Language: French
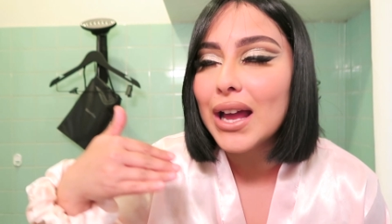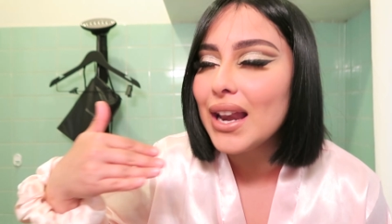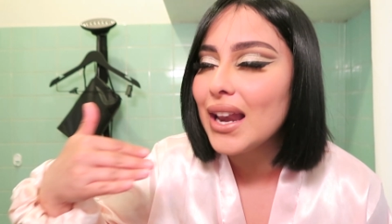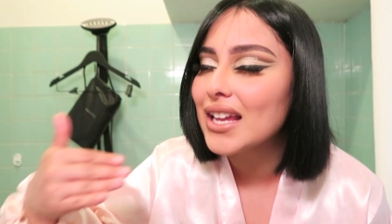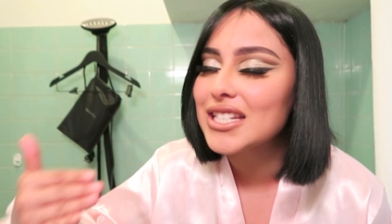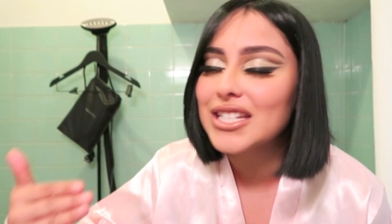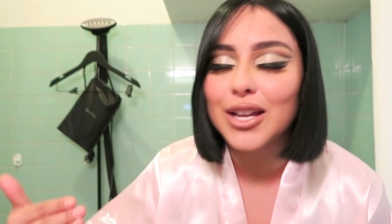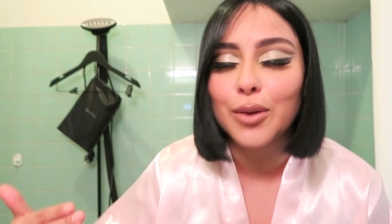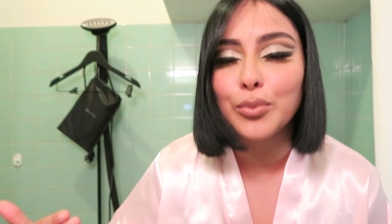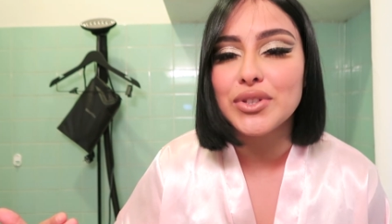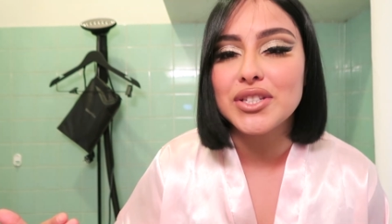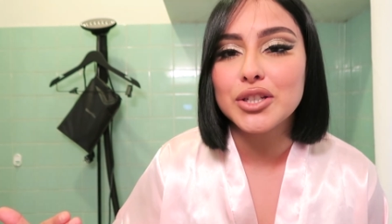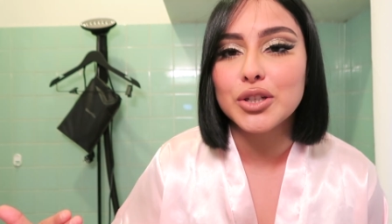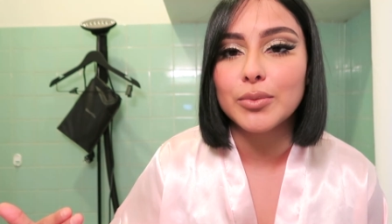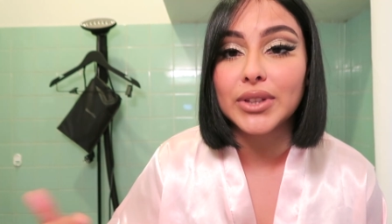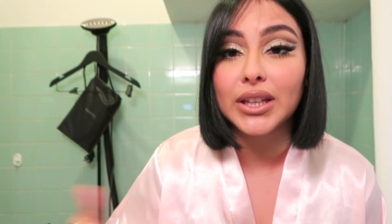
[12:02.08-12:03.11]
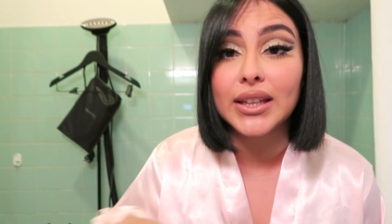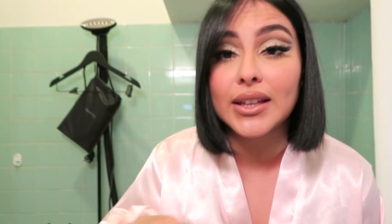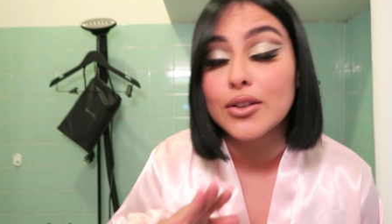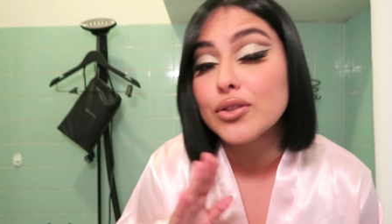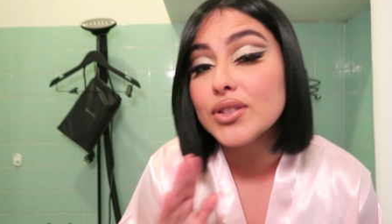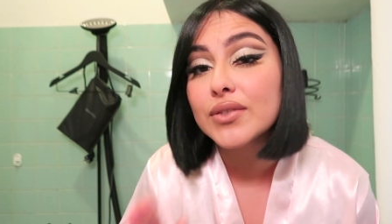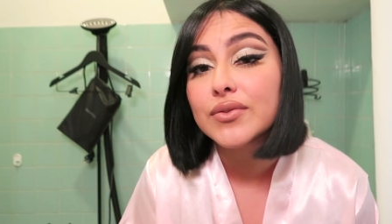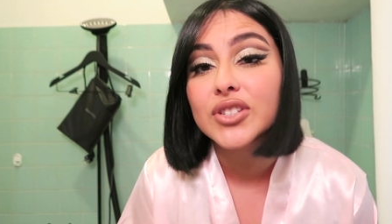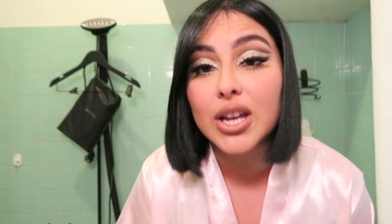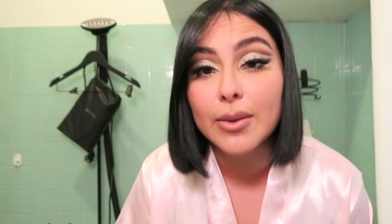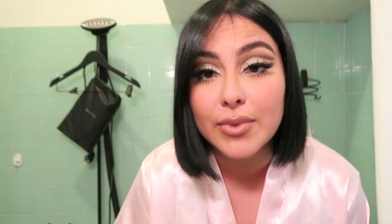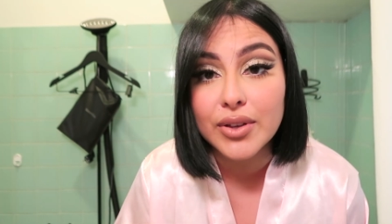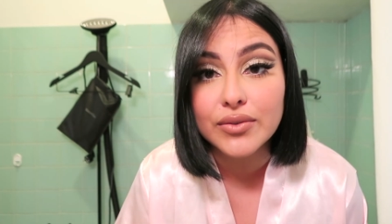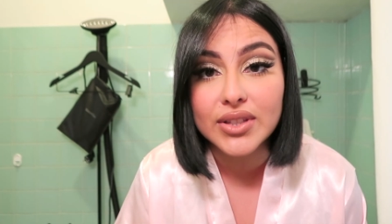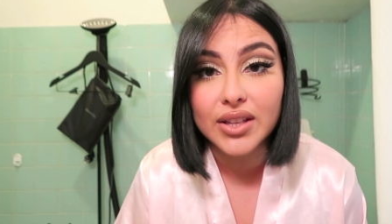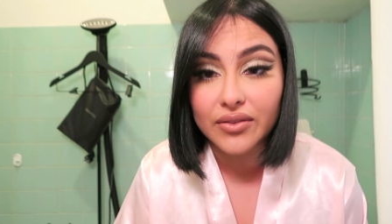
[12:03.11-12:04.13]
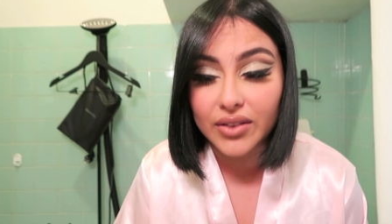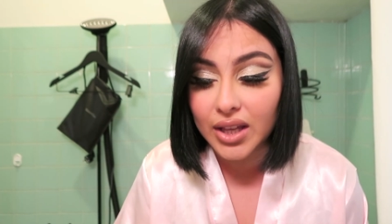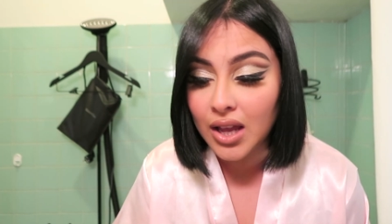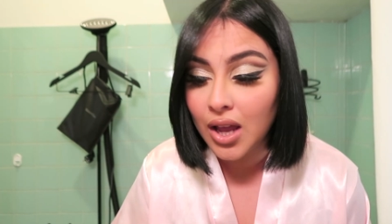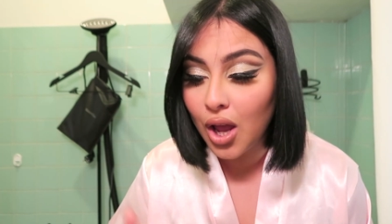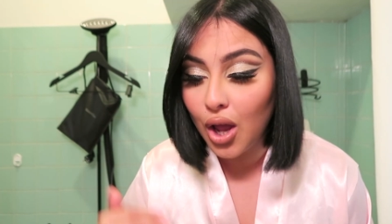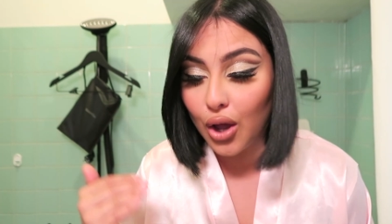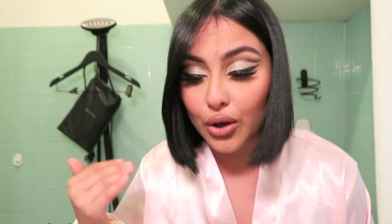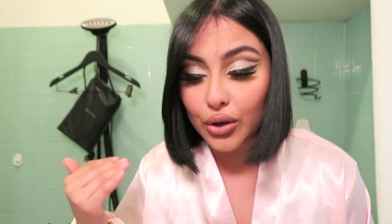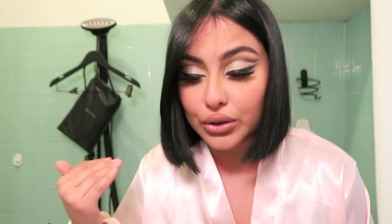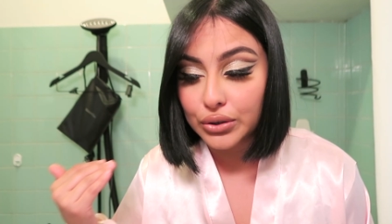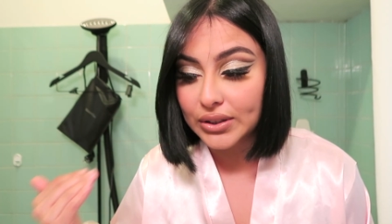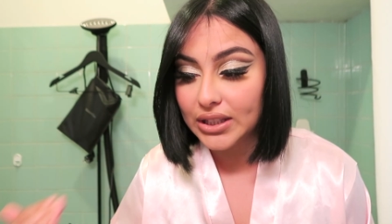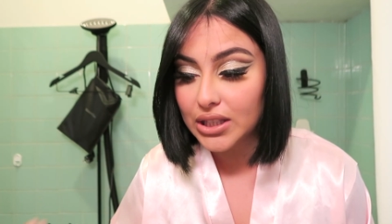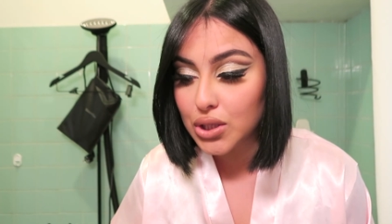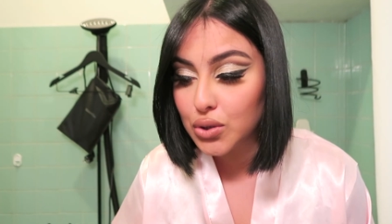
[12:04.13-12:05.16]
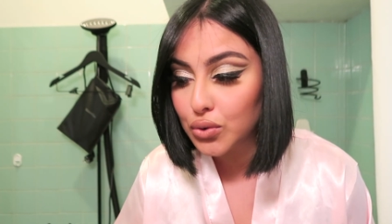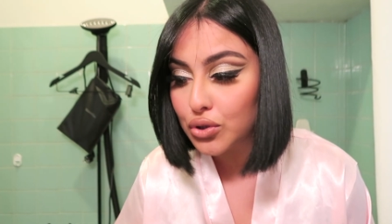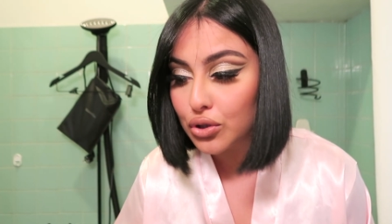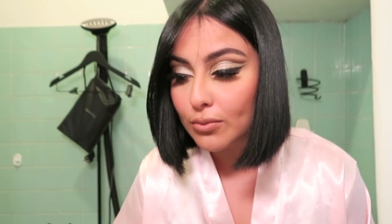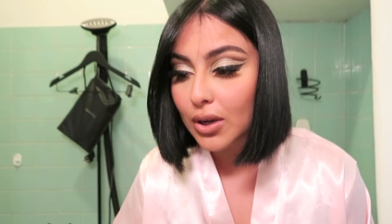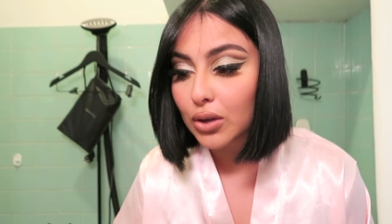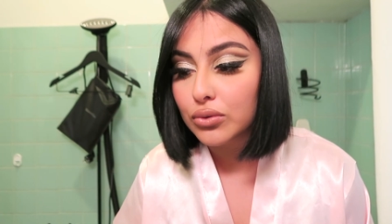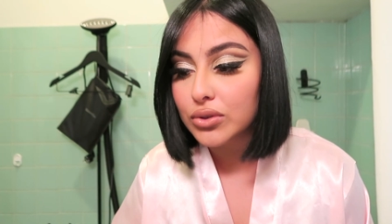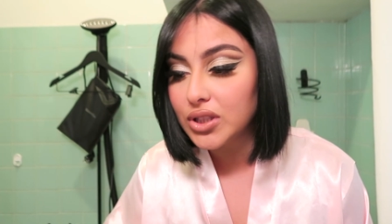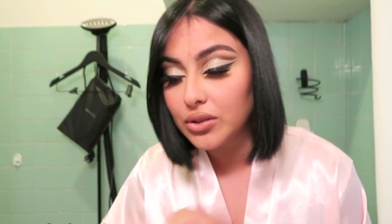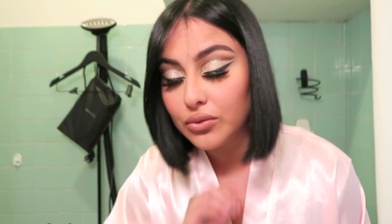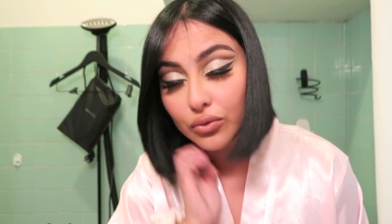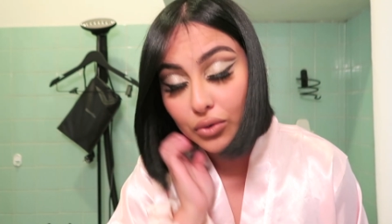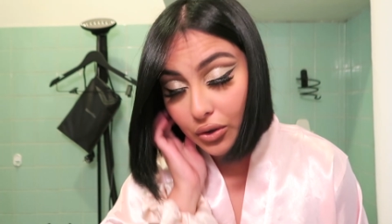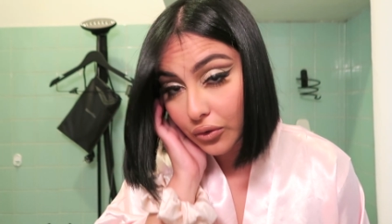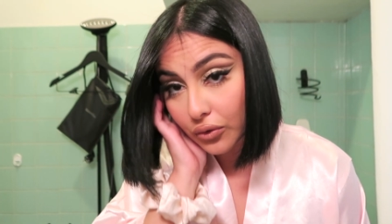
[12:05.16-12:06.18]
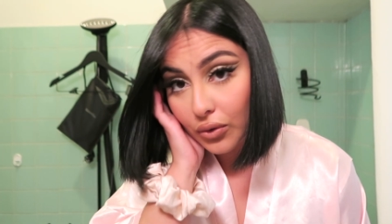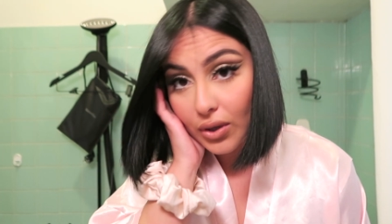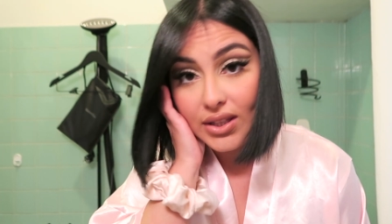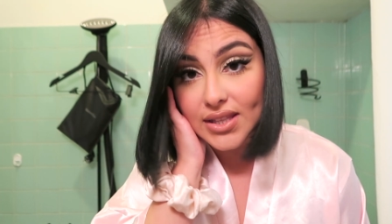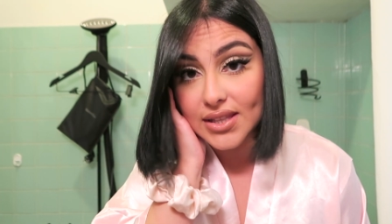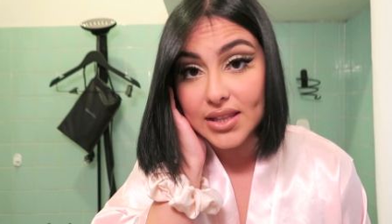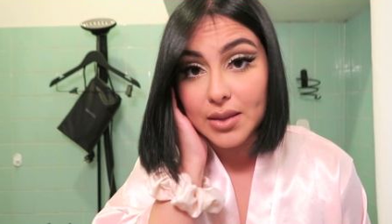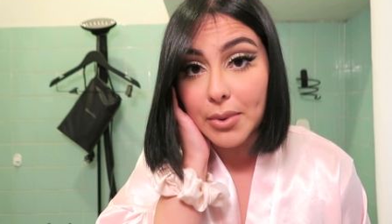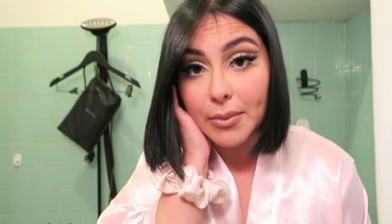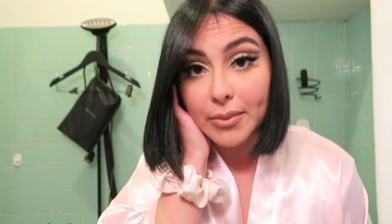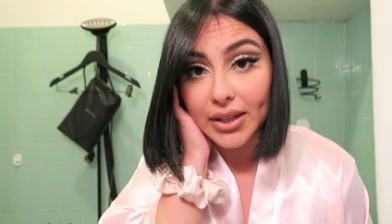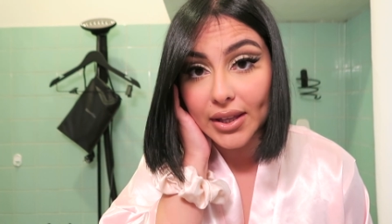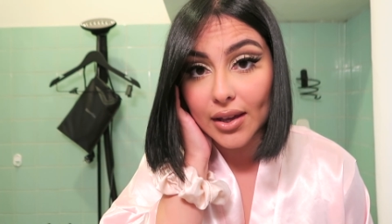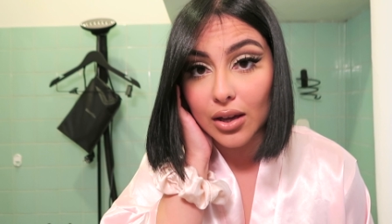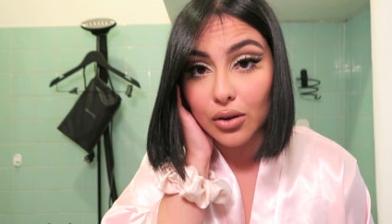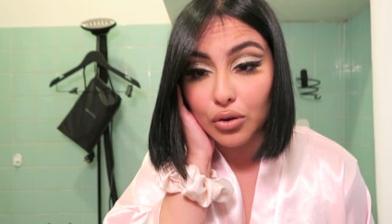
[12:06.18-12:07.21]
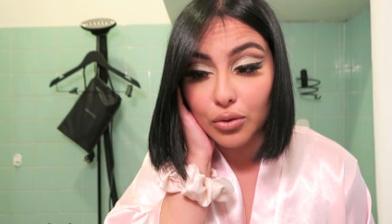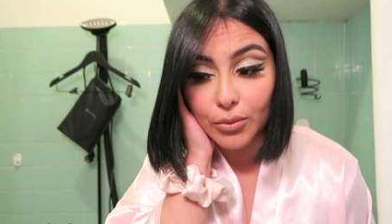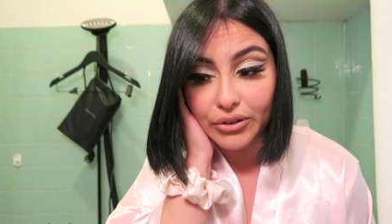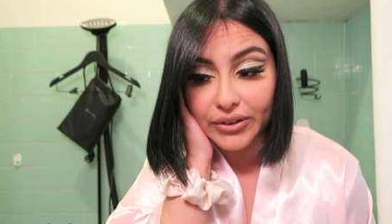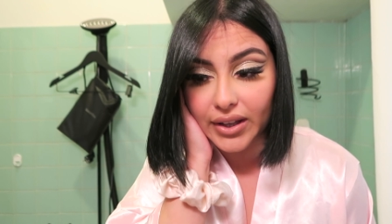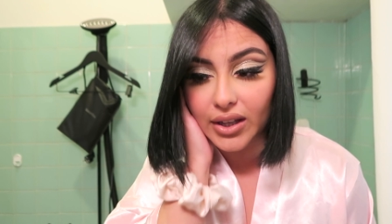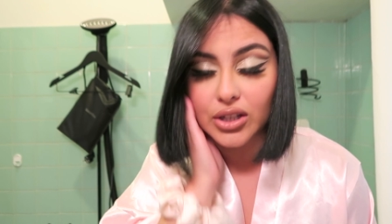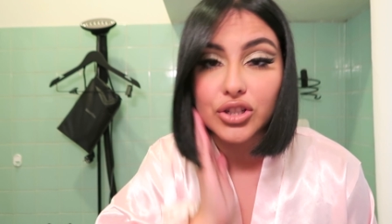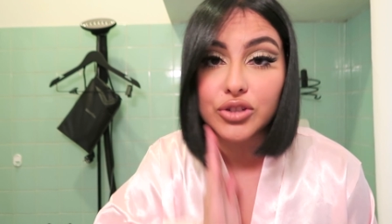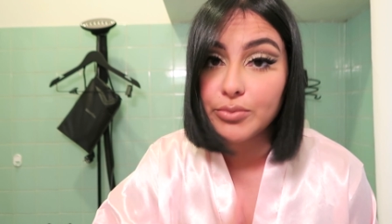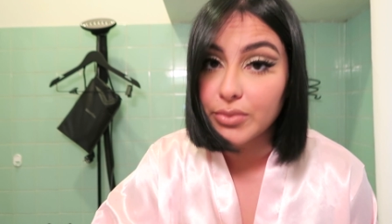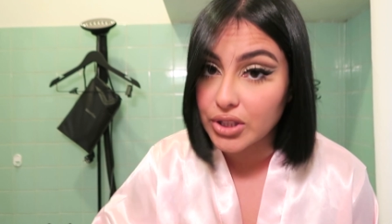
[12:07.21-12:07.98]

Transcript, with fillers: à lâcher un petit commentaire D'ailleurs Si jamais vous avez euh, une question sur ma routine ou quoi que ce soit, n'hésitez pas à m'écrire un commentaire, hein.